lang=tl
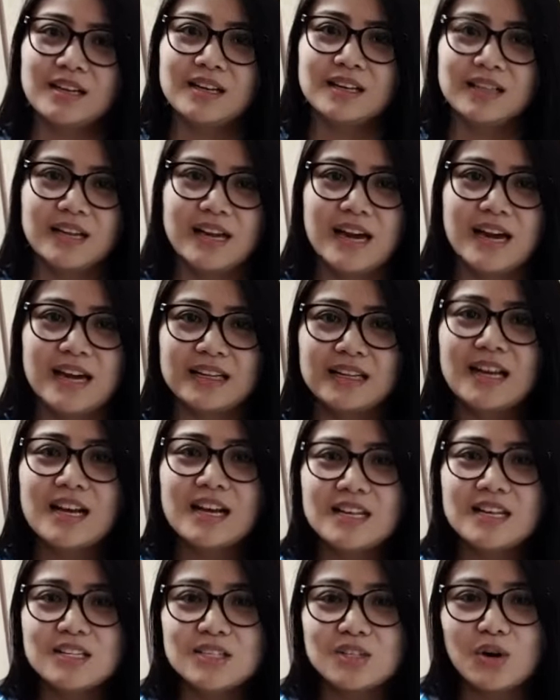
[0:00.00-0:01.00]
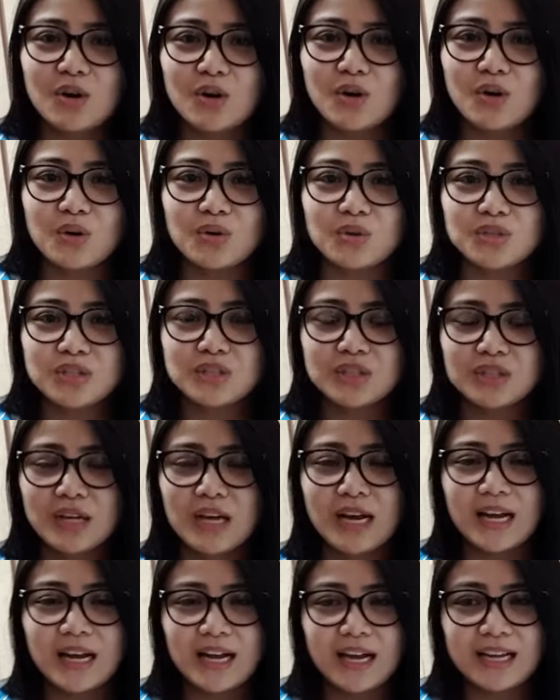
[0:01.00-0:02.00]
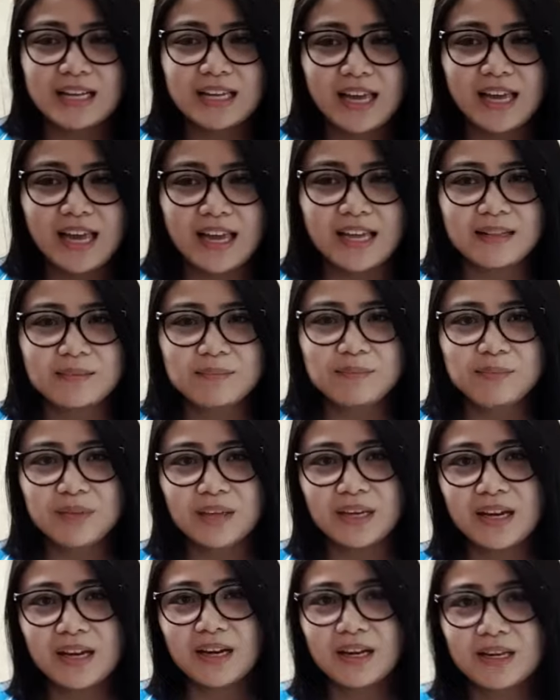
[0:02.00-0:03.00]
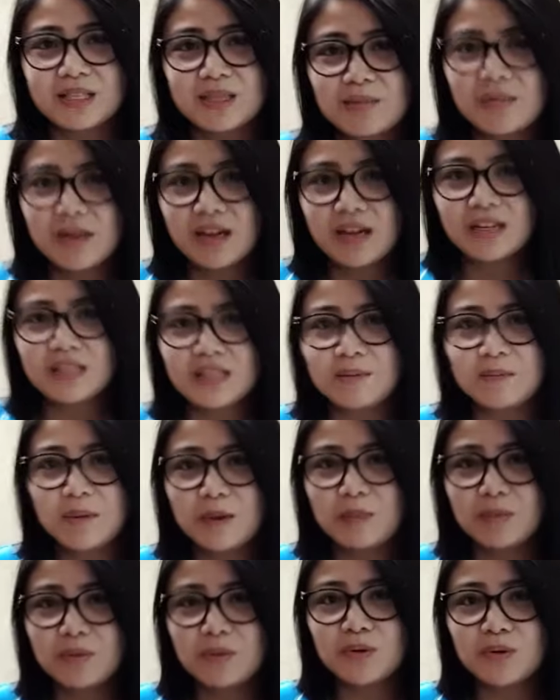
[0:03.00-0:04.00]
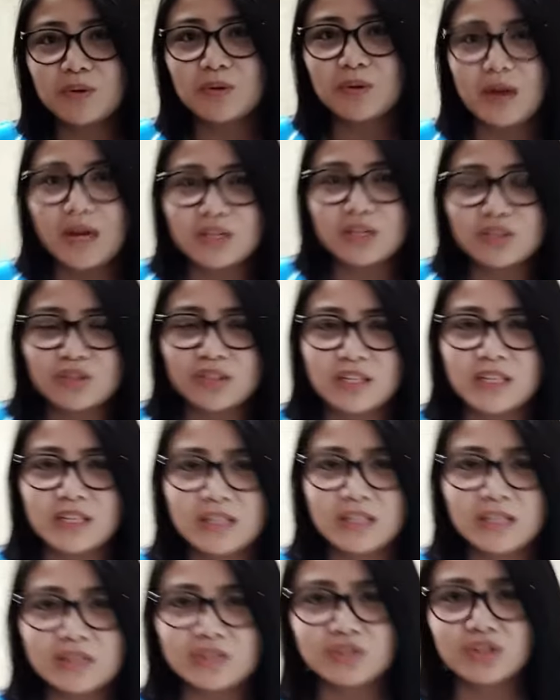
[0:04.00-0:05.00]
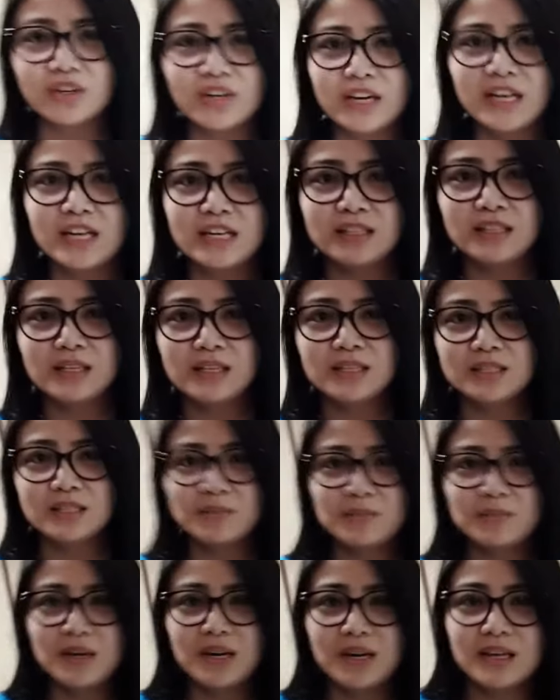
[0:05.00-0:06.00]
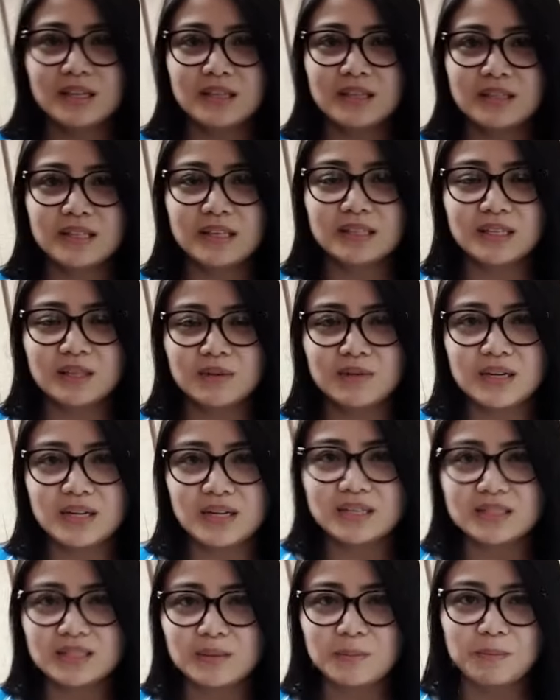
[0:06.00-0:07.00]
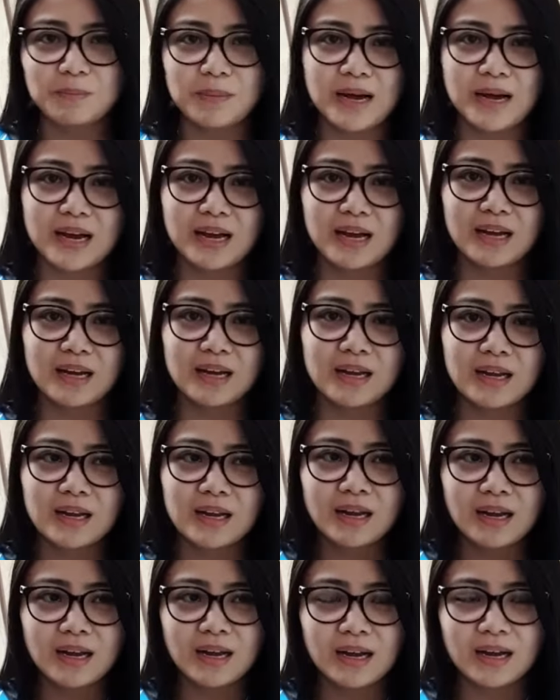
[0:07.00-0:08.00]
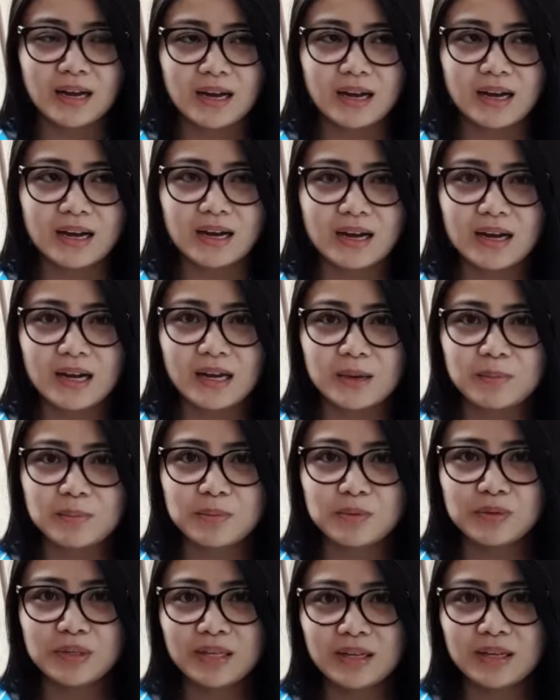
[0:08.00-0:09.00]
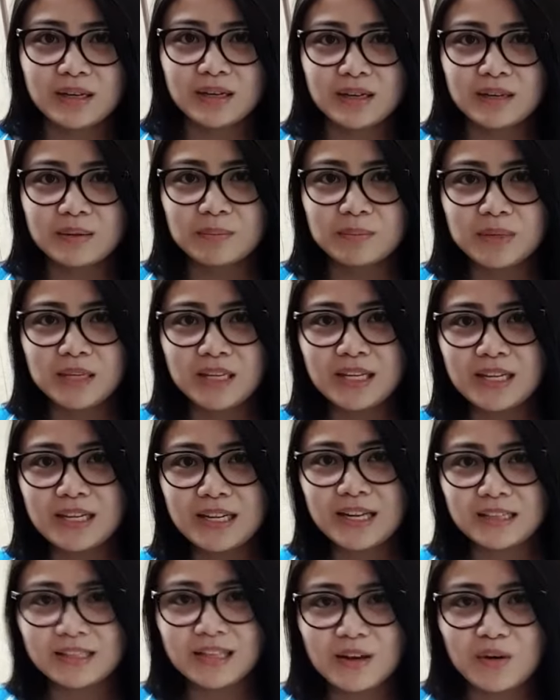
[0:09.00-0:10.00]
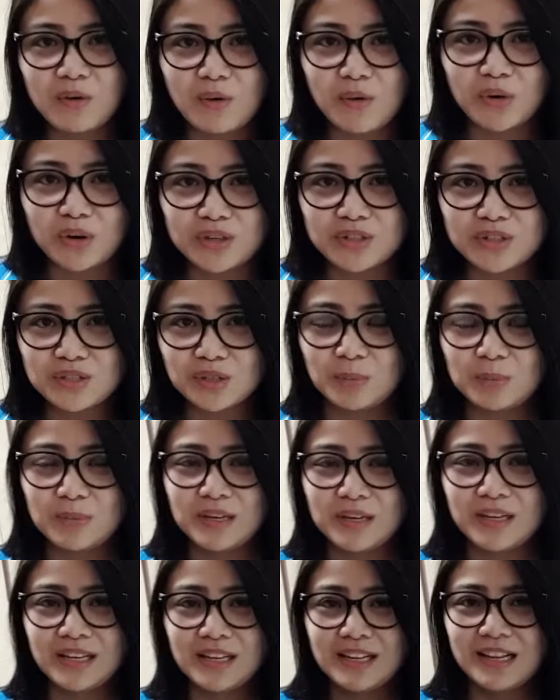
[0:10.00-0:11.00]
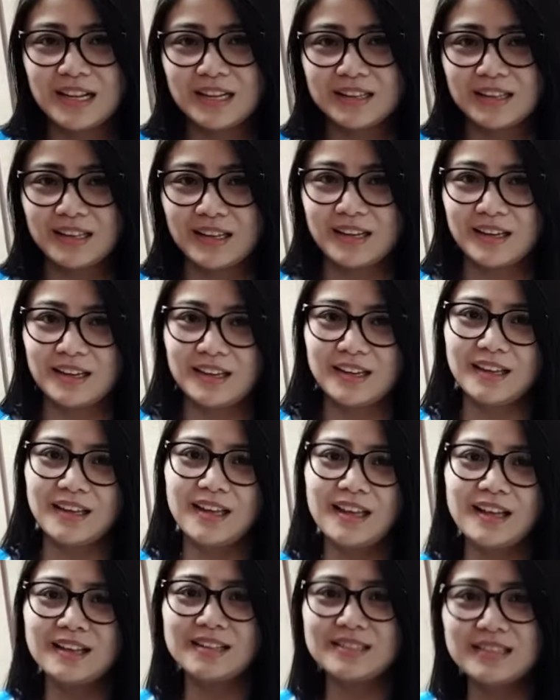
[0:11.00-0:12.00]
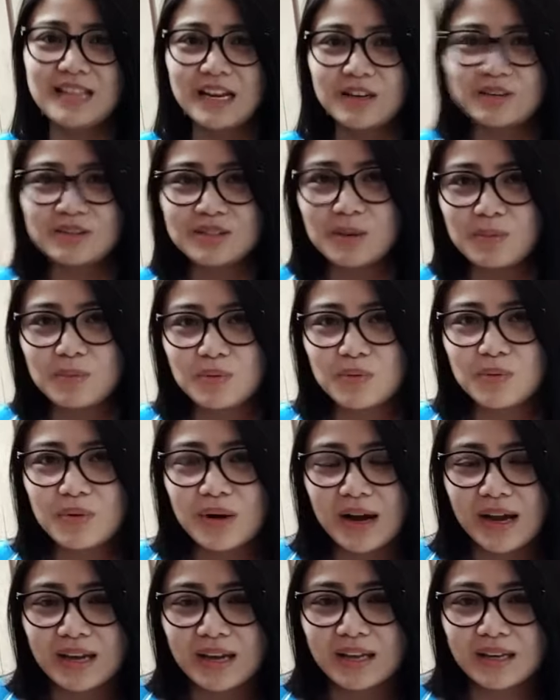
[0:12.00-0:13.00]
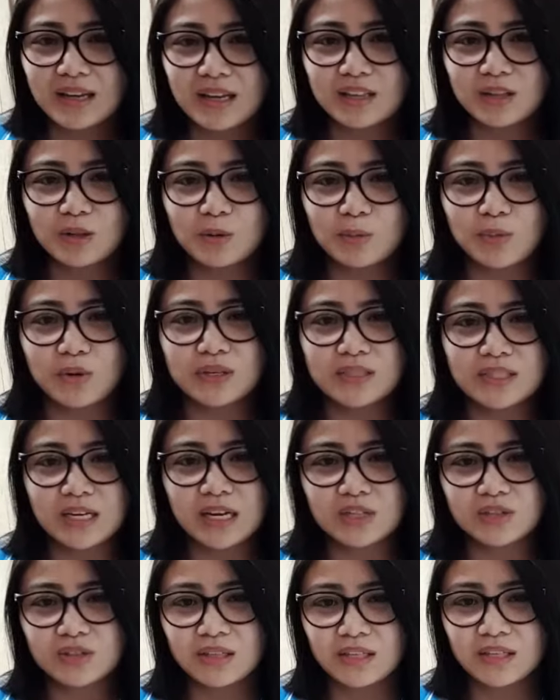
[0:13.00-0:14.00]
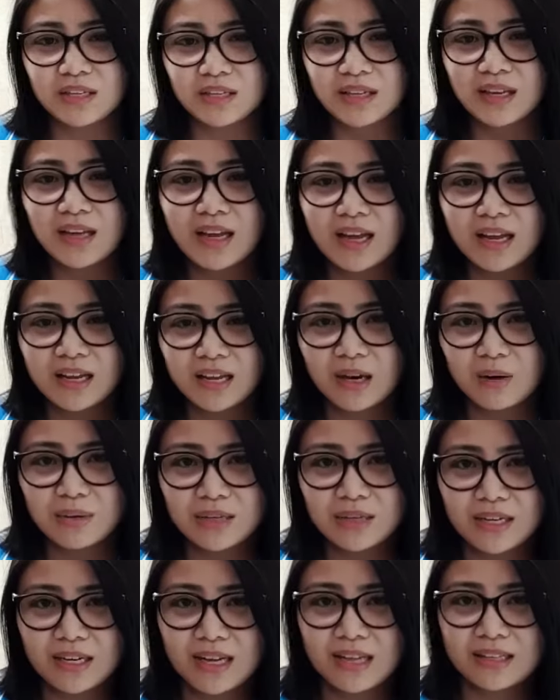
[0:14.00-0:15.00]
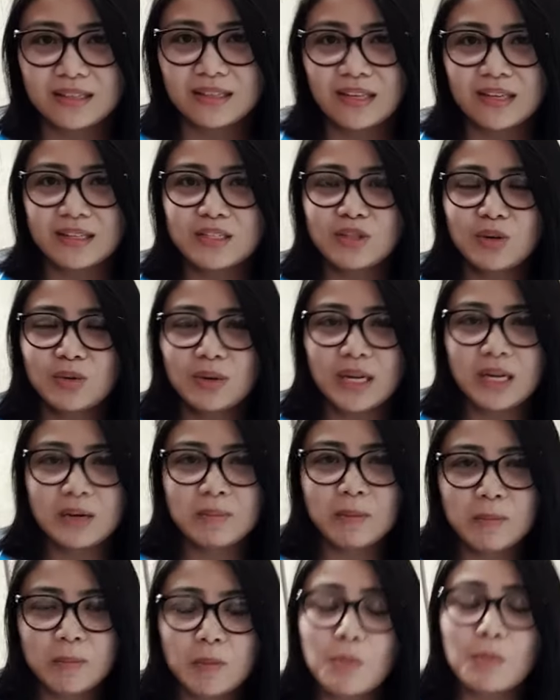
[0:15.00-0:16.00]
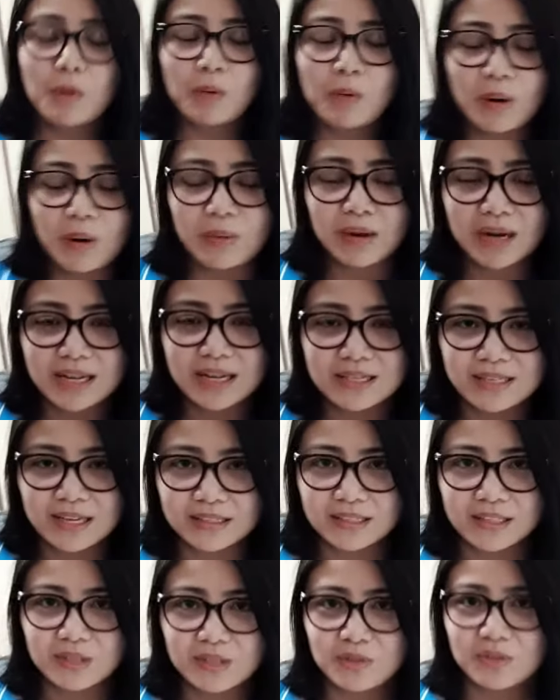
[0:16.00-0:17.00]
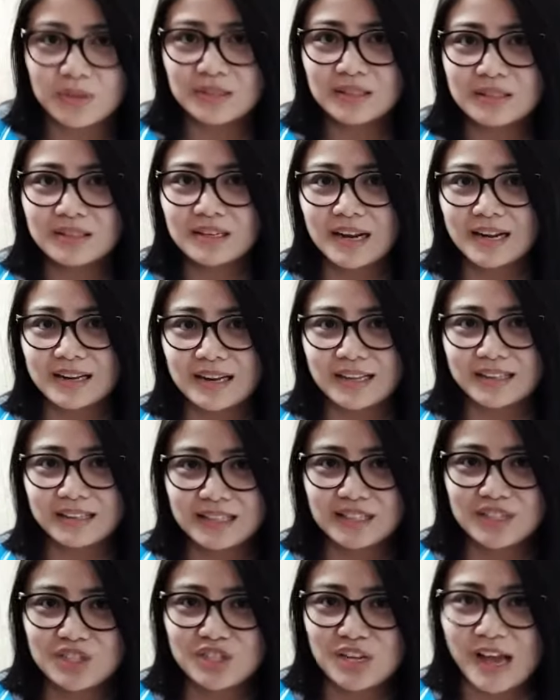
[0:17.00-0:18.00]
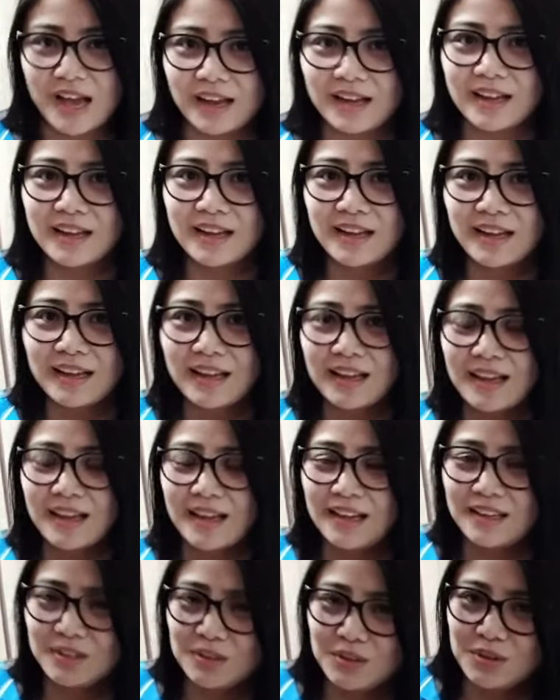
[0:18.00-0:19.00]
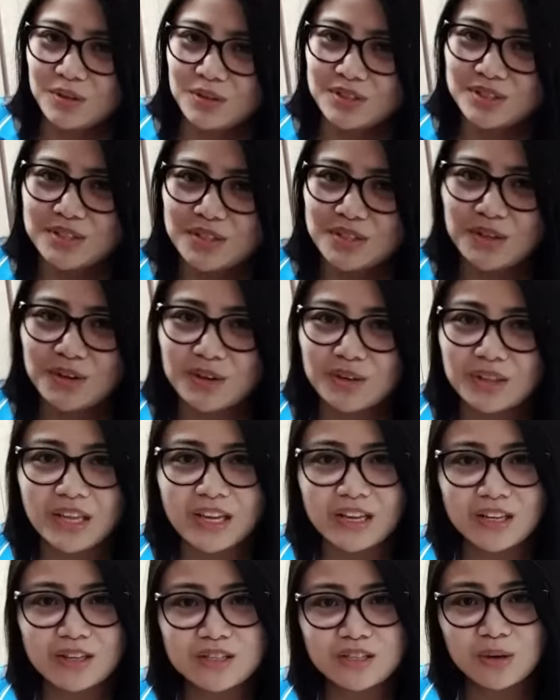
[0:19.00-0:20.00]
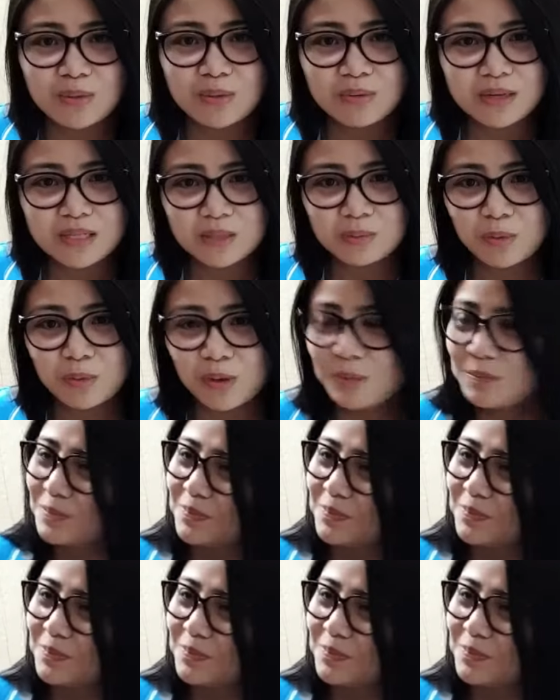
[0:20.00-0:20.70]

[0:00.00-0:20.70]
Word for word: Yan. So, uh, again, uh, sa mga hindi pa po actually nag-join, sa mga nagdadalawang isip pa, uh, kagaya po ng pinili nating course or pinili nating estado sa buhay, ito po is actually gawin na natin. So, wala naman po mawawala sa atin kung try natin siya. Yes. Yun. So, thank you so much po.